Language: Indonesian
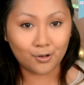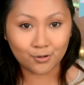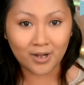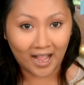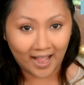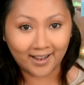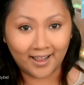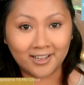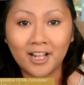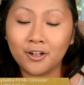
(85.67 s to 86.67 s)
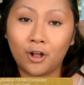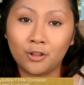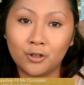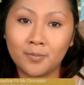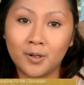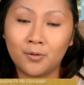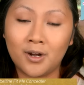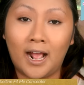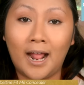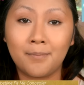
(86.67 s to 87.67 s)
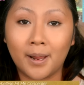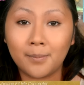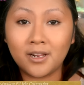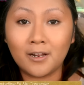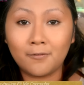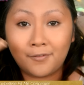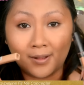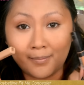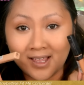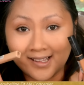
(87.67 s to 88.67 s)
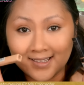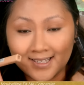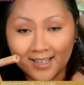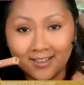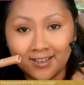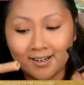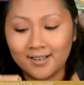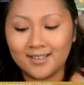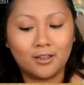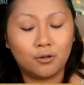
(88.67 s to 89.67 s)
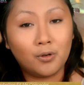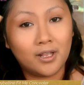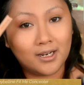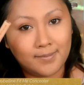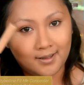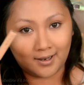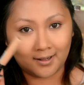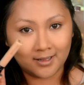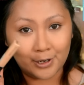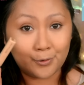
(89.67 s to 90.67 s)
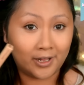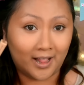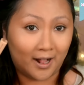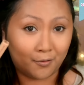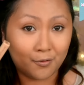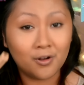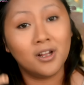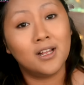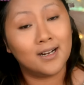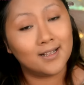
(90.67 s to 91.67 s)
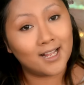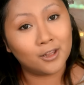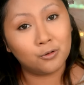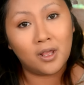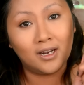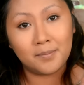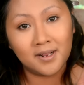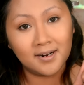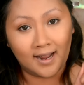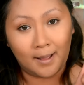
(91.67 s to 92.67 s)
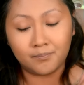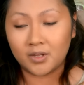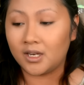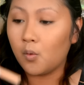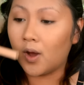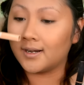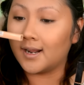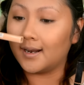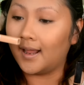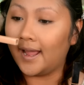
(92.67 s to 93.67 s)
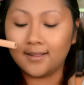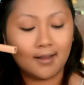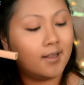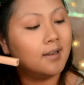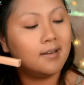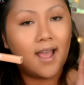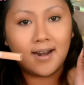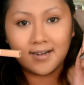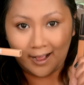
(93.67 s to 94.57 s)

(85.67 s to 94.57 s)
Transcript: Aku juga highlight dan contour menggunakan Maybelline Fit Me Concealer. Satu yang lebih terang dari kulit aku, dan satu yang lebih gelap. Ini warna light dan